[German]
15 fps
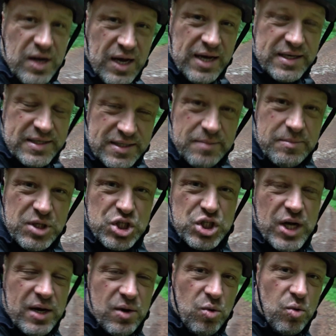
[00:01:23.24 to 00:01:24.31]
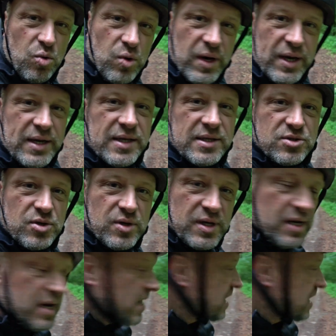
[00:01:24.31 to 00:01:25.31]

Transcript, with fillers: gleich ziemlich steil hoch in den Sündel.